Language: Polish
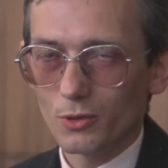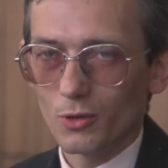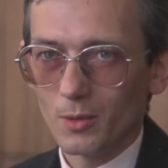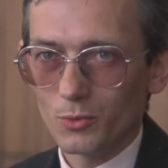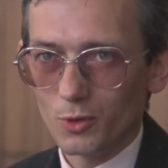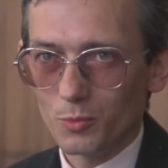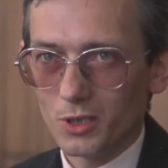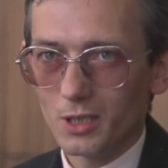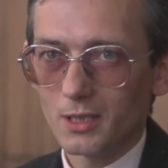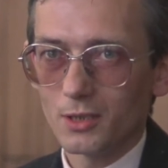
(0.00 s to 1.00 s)
Skoro nam coś
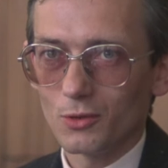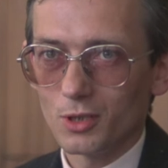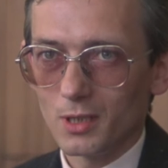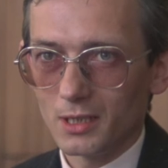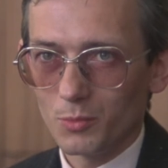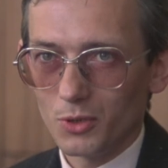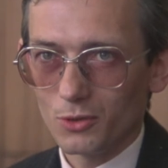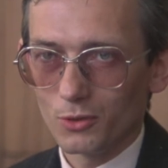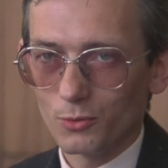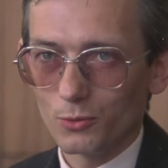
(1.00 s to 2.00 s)
przeszkadza, to trzeba te
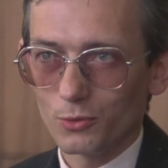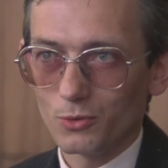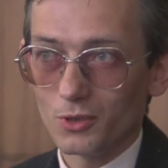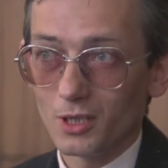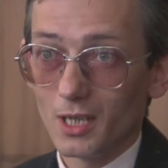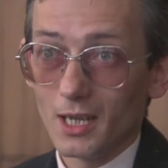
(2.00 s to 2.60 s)
przeszkody usunąć.